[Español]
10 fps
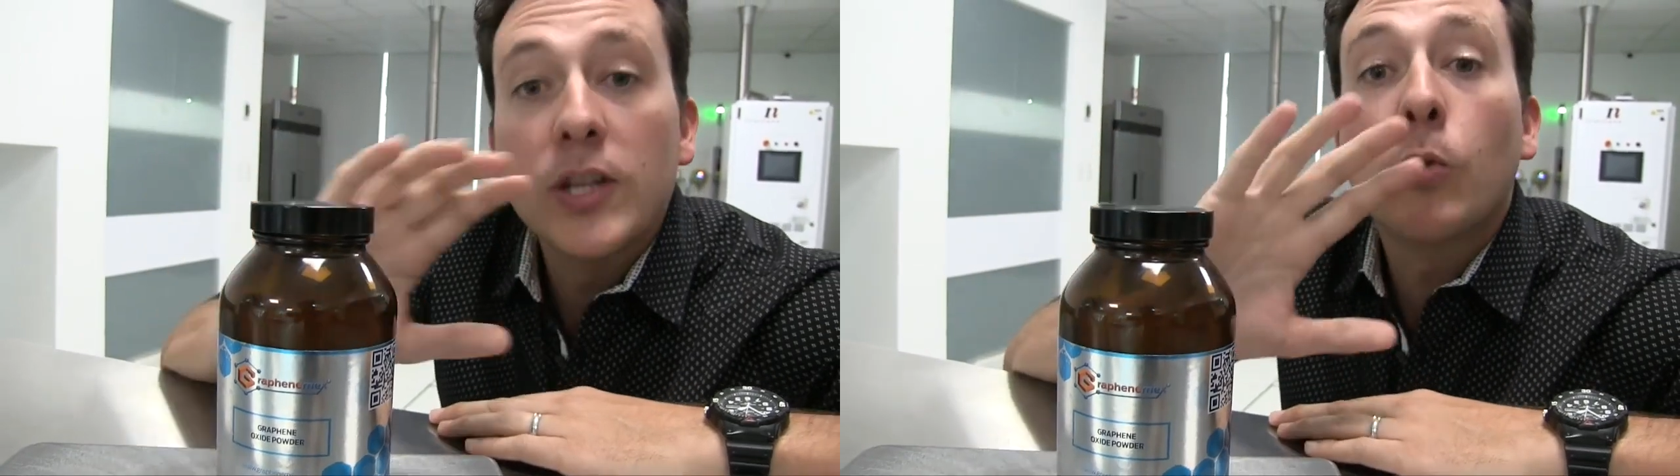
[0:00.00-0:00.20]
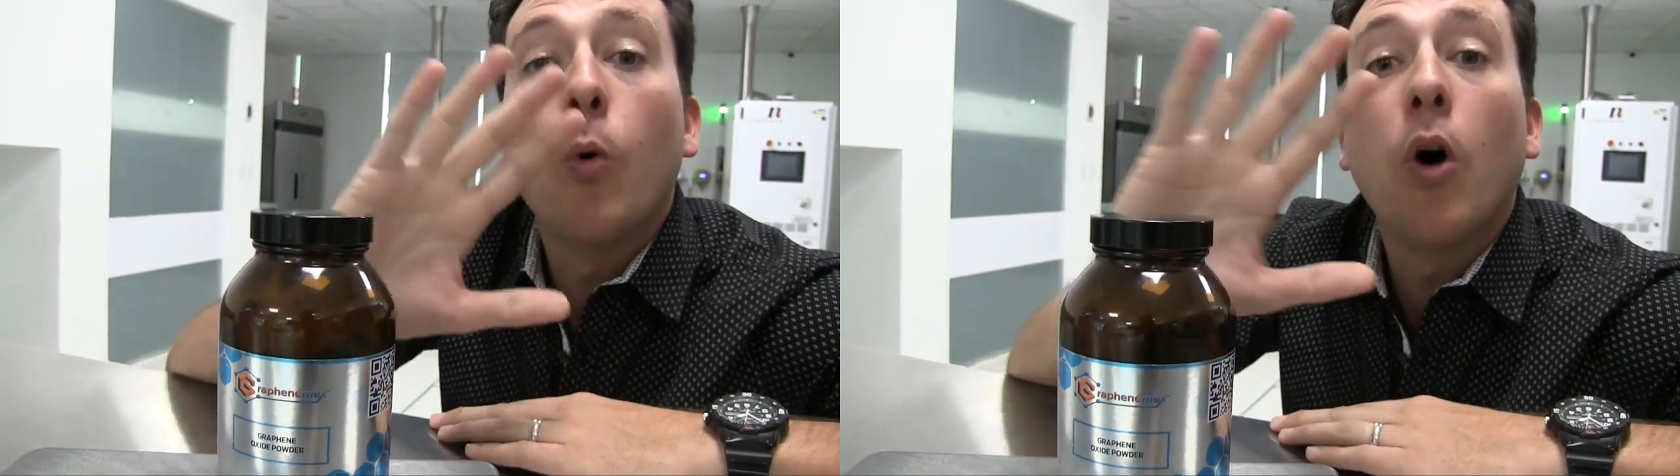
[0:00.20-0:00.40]

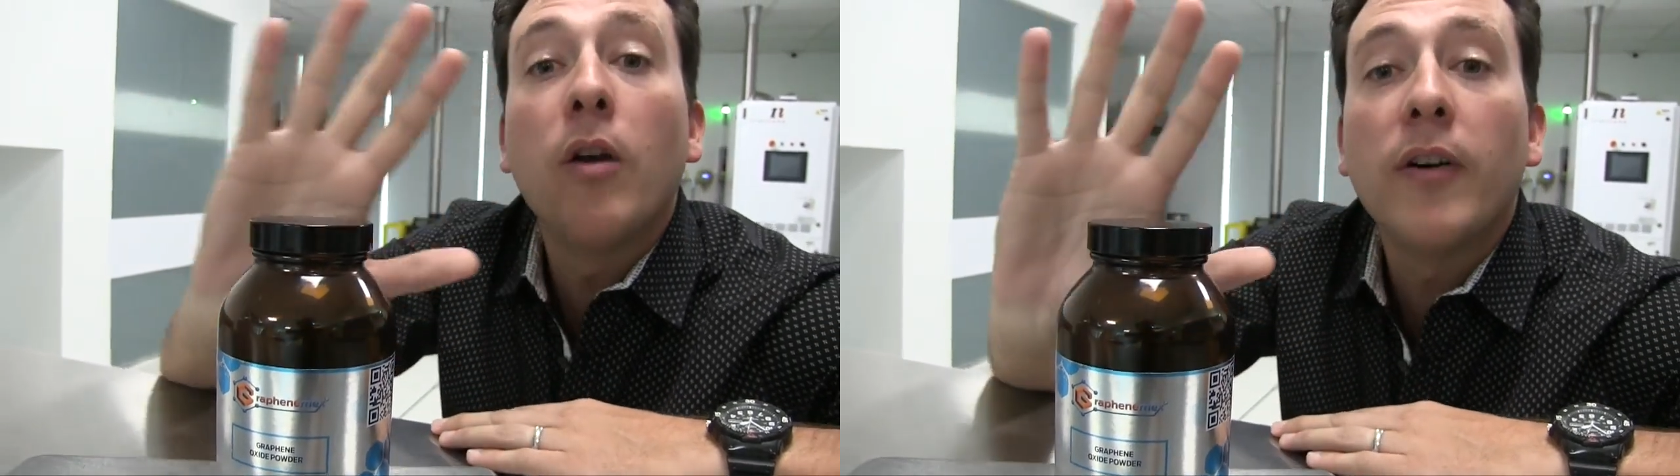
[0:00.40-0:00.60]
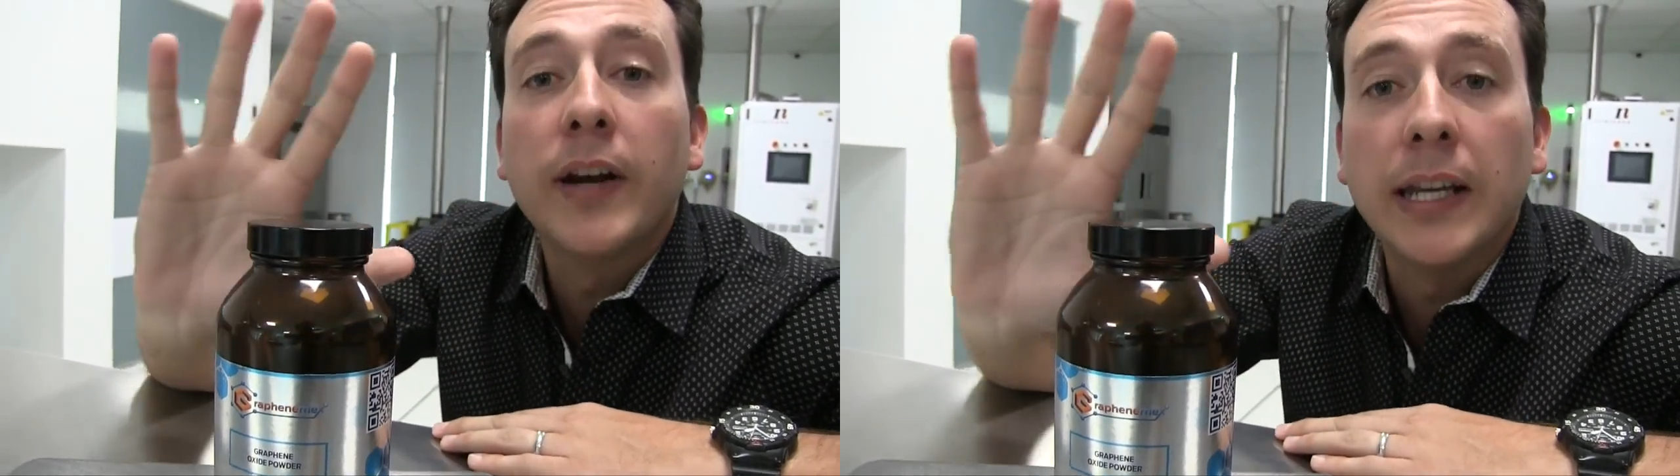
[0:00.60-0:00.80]
no es
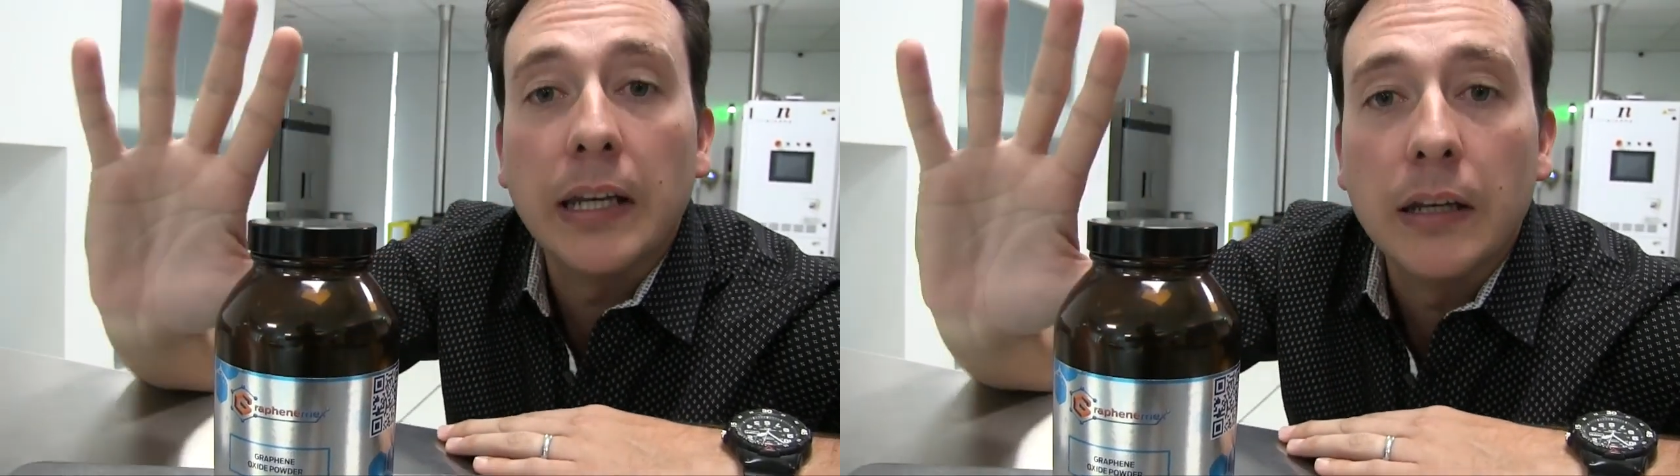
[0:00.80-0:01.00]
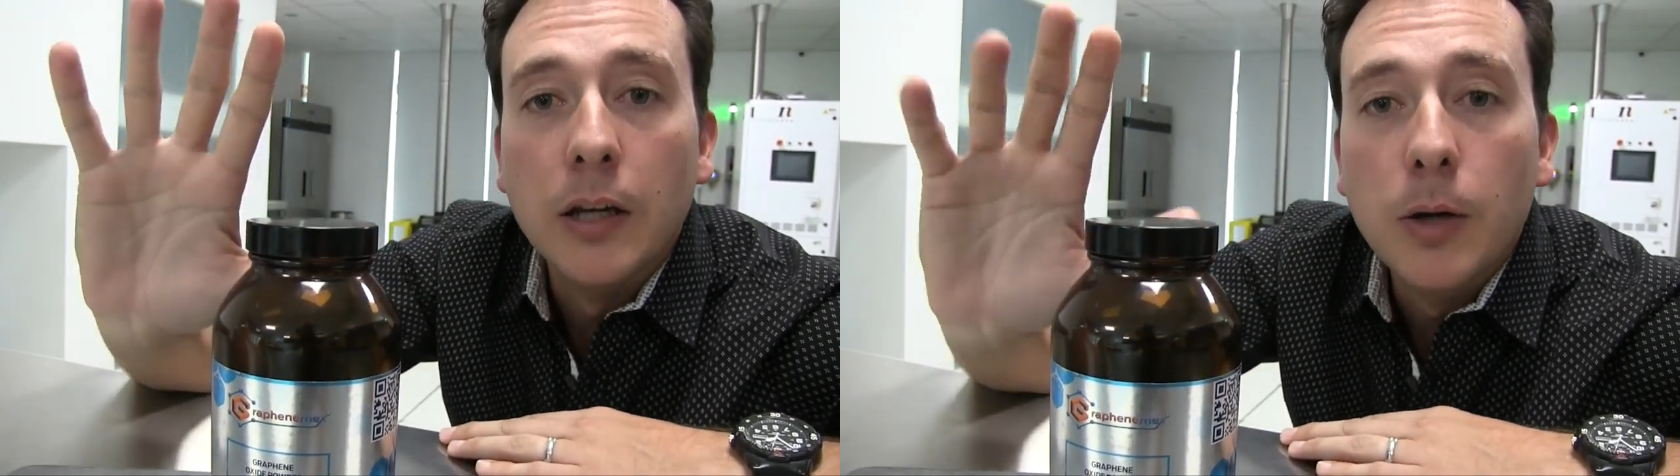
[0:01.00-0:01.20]

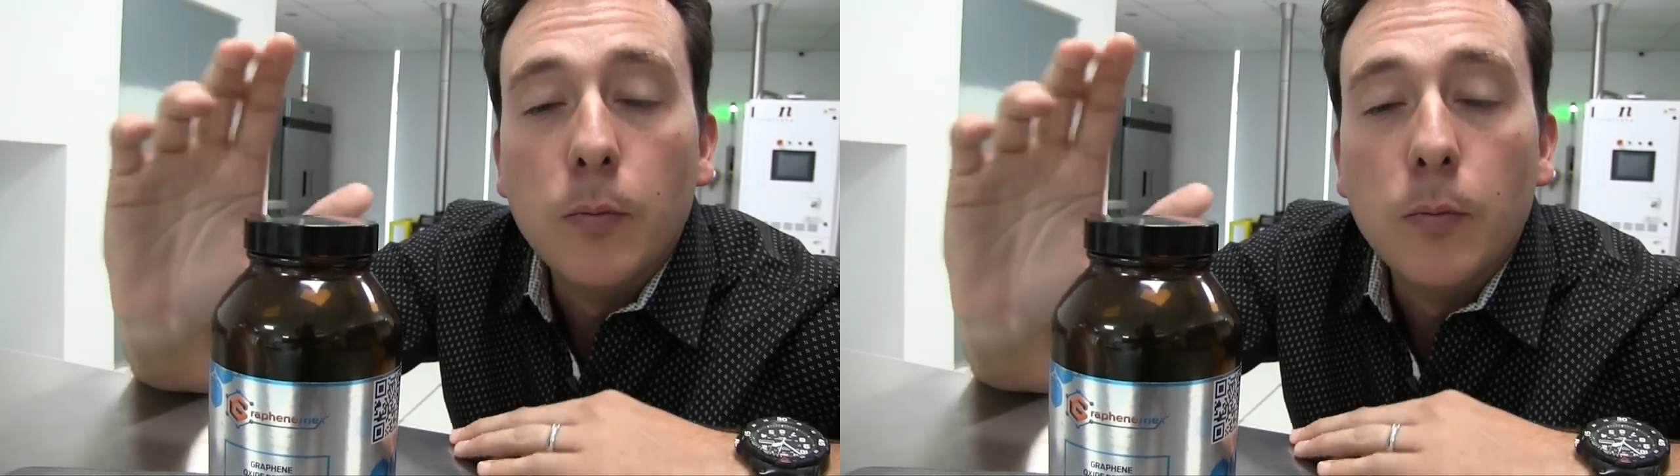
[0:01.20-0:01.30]
Wolverine,